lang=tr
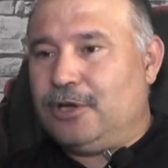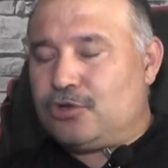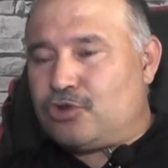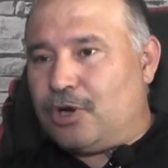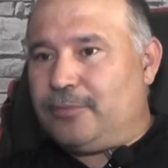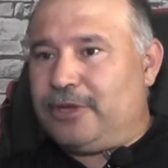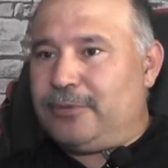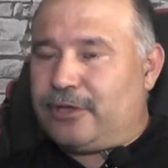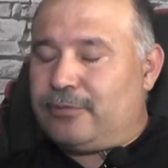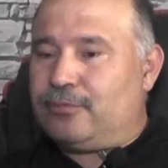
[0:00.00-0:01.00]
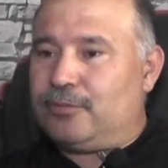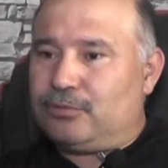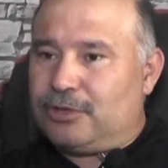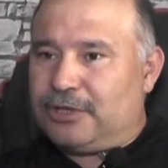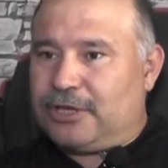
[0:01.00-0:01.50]
Şu an benim ekibimde
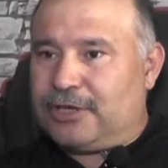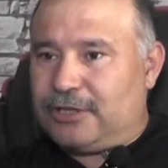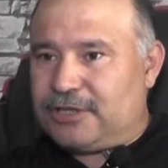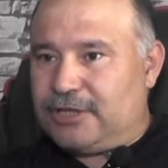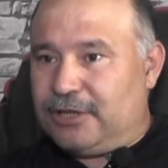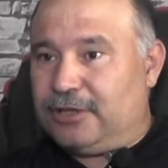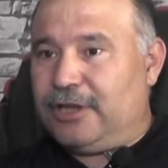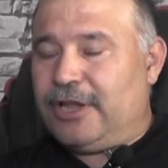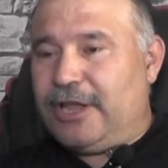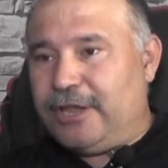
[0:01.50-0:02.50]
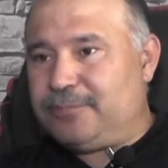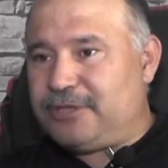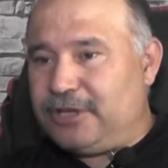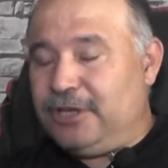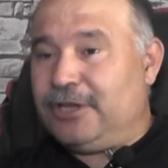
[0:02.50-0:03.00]
bulunan arkadaşlar
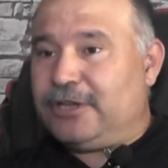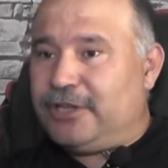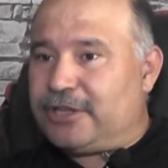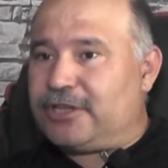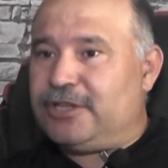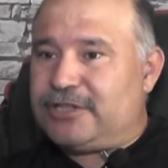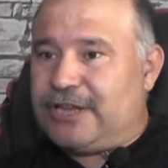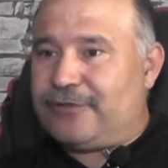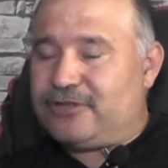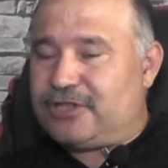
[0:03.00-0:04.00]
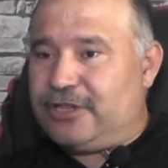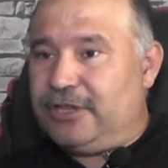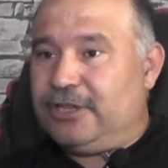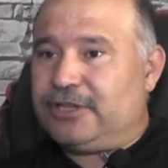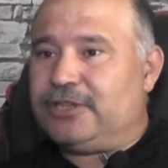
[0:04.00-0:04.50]
hepsi yetkili
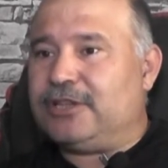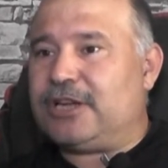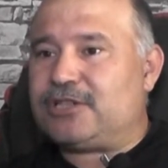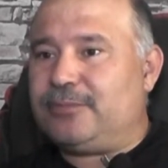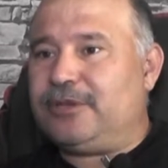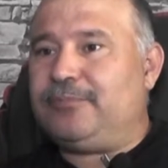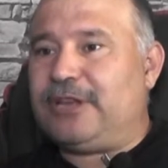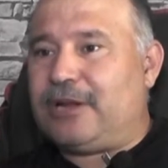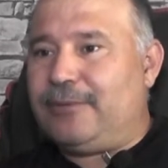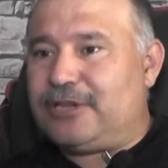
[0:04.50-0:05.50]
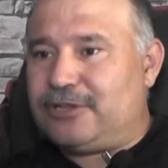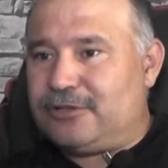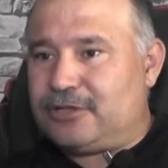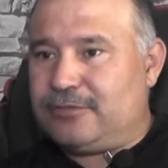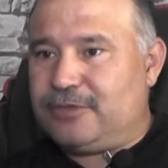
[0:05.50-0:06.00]
serviste yıllarca benim beraber
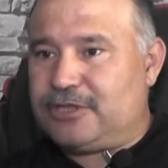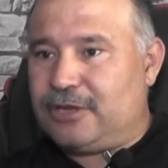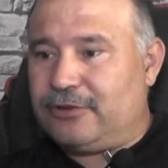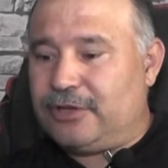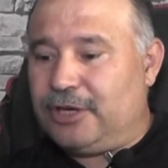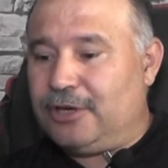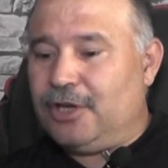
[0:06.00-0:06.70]
çalıştığım insanlar.